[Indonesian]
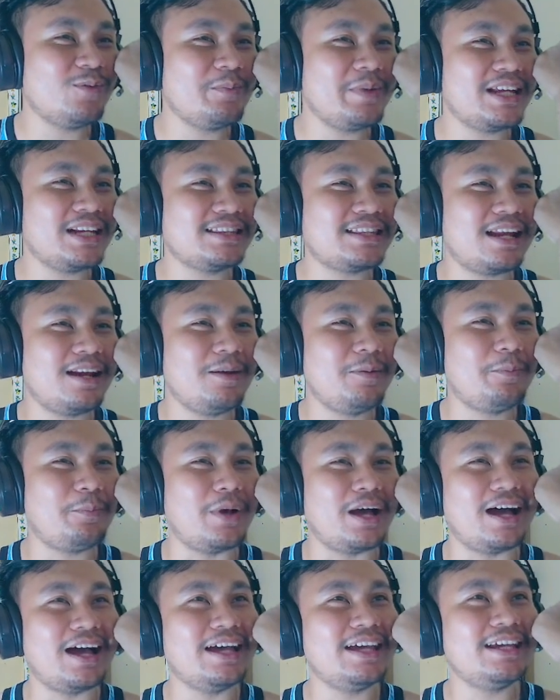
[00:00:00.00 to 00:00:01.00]
mental
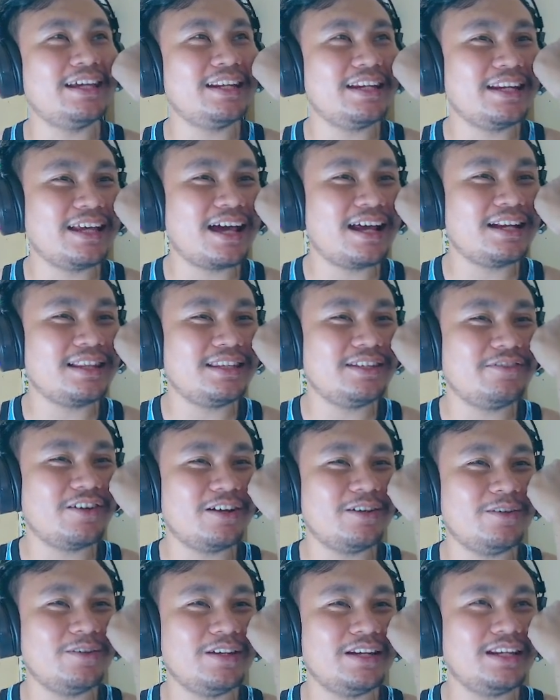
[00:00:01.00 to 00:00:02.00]
baik ngerti pak
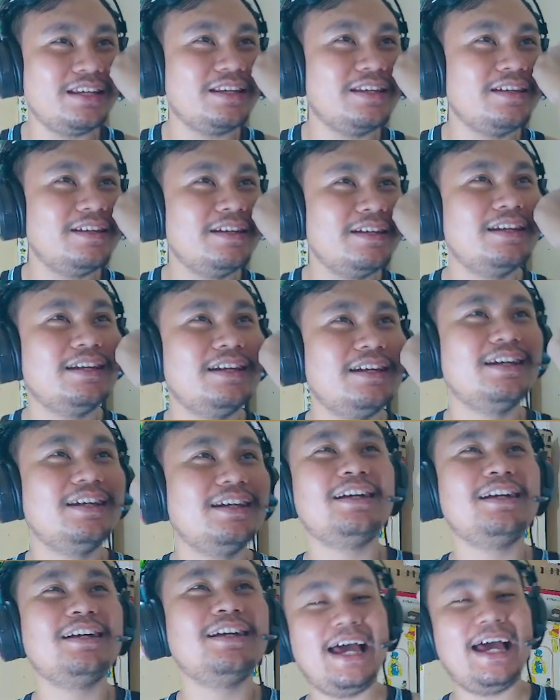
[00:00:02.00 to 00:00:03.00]
ini gak